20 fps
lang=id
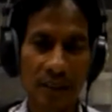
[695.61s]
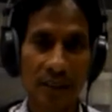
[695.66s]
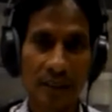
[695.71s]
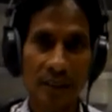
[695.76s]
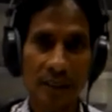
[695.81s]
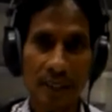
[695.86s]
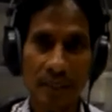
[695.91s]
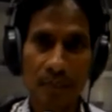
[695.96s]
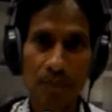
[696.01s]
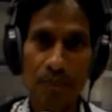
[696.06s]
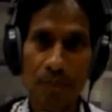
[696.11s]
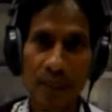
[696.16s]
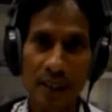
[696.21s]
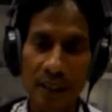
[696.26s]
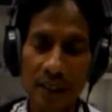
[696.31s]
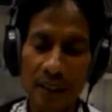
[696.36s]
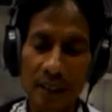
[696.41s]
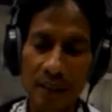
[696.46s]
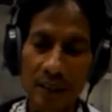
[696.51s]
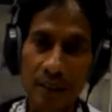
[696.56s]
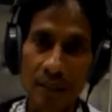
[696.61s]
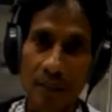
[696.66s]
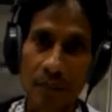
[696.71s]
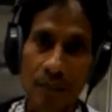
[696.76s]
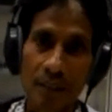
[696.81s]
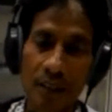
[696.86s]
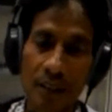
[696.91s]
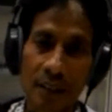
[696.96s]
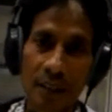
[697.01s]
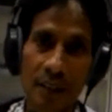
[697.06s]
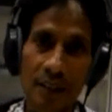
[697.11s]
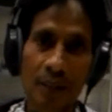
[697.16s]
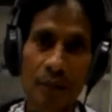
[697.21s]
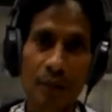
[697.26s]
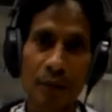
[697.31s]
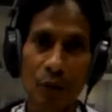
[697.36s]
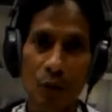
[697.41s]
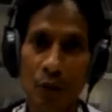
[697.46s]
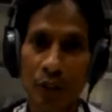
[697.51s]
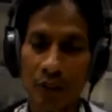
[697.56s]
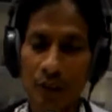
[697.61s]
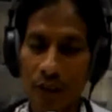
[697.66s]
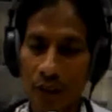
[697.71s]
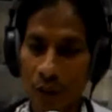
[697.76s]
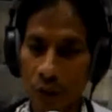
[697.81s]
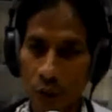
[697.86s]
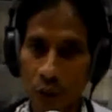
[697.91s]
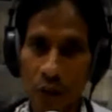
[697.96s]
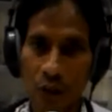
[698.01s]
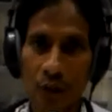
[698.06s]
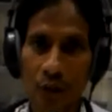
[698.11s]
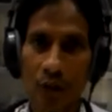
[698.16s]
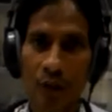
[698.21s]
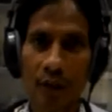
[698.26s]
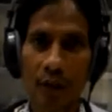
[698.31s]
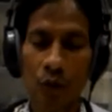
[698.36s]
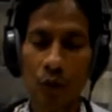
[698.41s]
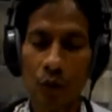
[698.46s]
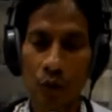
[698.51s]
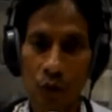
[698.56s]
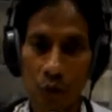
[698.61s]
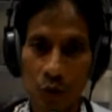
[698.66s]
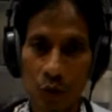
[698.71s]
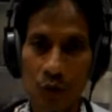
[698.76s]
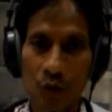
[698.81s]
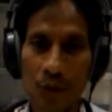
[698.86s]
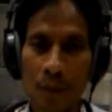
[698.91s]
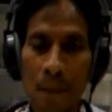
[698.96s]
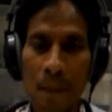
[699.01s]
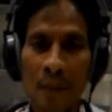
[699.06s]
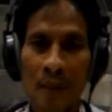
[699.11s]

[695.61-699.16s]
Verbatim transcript: setiap menit, setiap detik dipenuhi seterusnya oleh Roh Kudus.